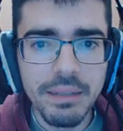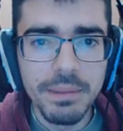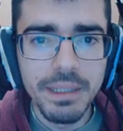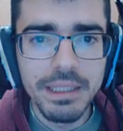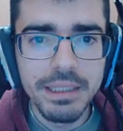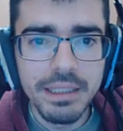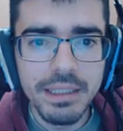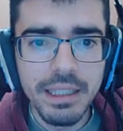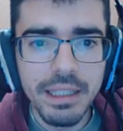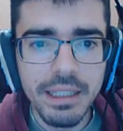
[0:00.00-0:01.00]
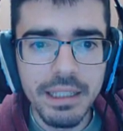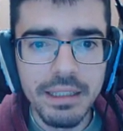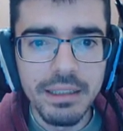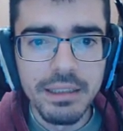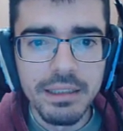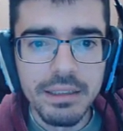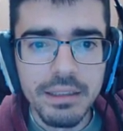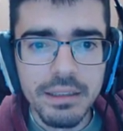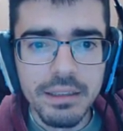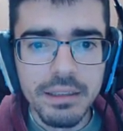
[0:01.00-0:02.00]
Blaziken.
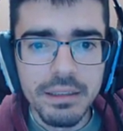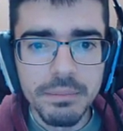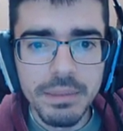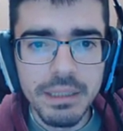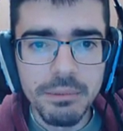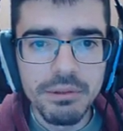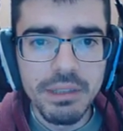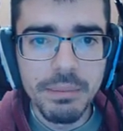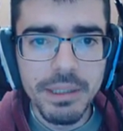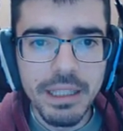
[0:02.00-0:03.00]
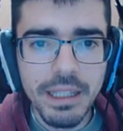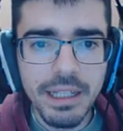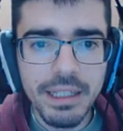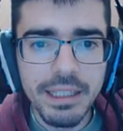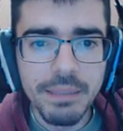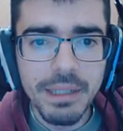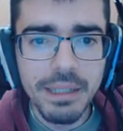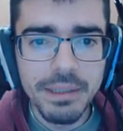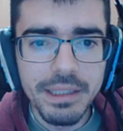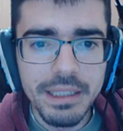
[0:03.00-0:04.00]
Metemos una patada de genia para
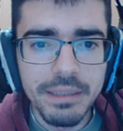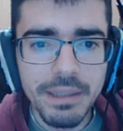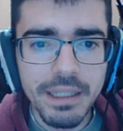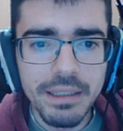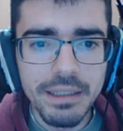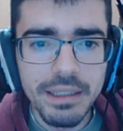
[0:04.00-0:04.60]
Victreebel y